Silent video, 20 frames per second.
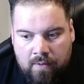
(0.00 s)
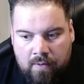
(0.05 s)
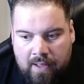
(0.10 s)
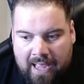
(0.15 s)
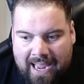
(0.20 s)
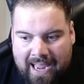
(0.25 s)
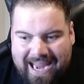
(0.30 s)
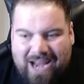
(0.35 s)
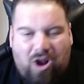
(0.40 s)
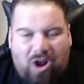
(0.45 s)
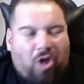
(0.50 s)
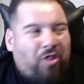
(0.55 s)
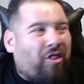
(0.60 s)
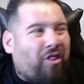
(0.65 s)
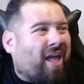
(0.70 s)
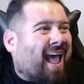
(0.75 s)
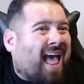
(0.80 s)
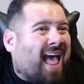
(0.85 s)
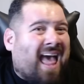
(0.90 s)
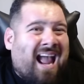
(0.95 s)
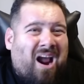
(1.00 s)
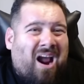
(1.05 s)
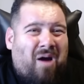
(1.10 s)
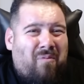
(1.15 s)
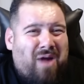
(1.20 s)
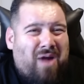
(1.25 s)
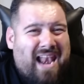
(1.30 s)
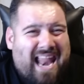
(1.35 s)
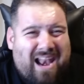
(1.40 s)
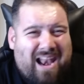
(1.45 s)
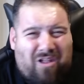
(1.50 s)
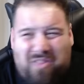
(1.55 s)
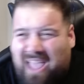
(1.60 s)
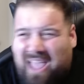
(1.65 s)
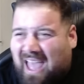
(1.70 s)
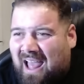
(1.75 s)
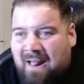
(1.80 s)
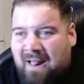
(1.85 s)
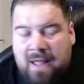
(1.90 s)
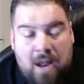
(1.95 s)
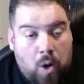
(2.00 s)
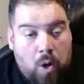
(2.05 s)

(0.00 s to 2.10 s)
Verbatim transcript: ¿eh? Y nos deja como el, deja.